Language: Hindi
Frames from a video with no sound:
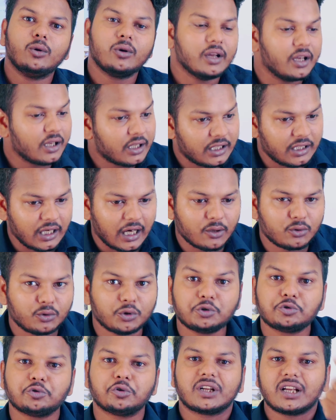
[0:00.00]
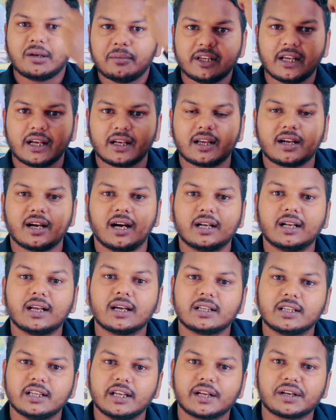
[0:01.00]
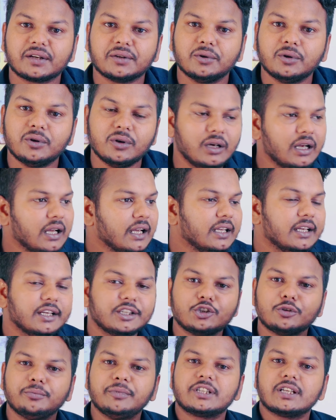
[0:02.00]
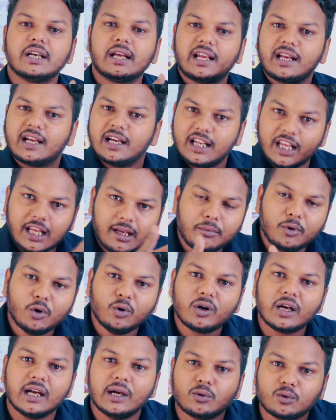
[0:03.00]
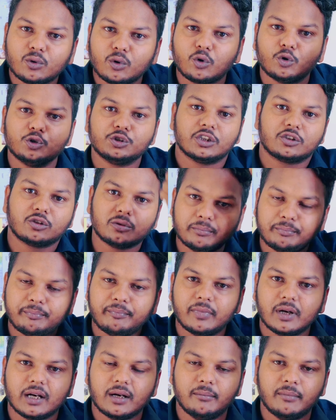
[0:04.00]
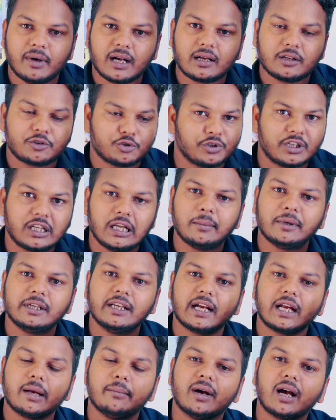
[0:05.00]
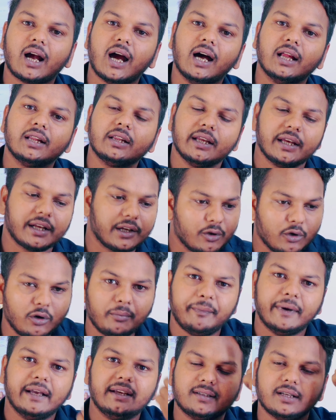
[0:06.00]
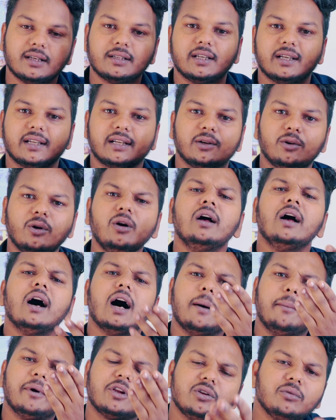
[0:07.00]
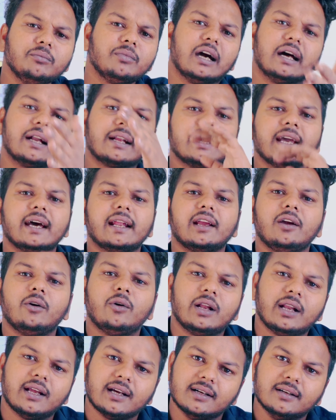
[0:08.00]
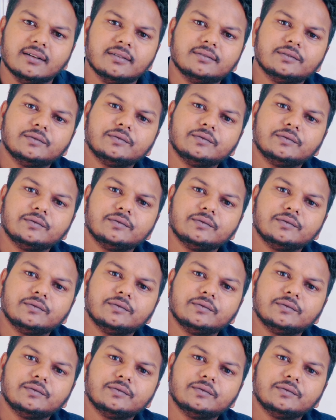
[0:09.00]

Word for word: लोग हैं क्या उनको चुटके बजा के खाना दे रहे हो या जो बेचारे गरीब लोग हैं उनको कौन सा तुम चुटके बजा के मकान दे रहे हो पैसा दे रहे हो अबे तुम कर क्या रहे हो अलग